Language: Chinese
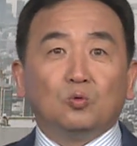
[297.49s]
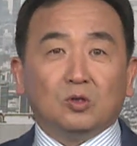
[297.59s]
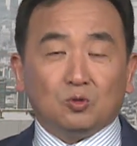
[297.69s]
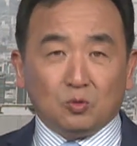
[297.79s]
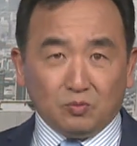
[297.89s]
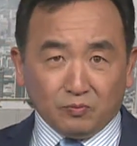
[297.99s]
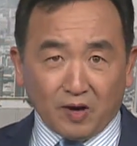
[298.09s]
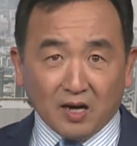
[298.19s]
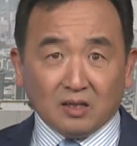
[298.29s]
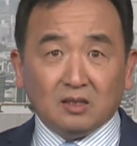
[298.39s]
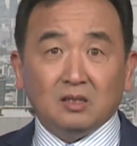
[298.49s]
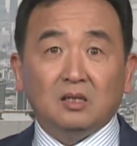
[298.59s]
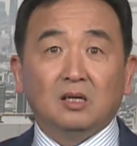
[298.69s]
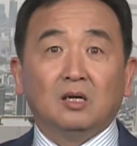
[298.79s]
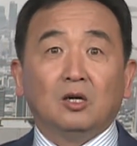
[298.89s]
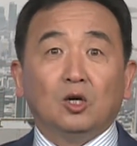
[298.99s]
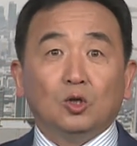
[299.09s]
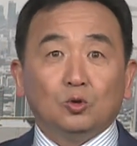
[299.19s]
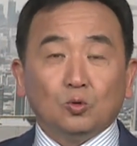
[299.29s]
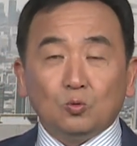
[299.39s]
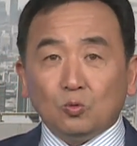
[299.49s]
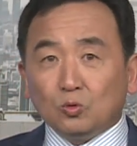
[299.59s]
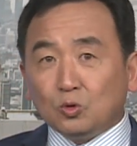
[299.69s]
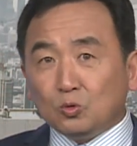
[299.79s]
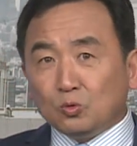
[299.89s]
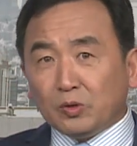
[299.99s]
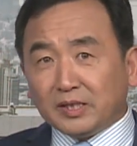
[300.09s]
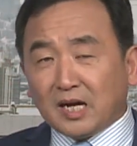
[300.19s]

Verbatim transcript: 国军方、中共军队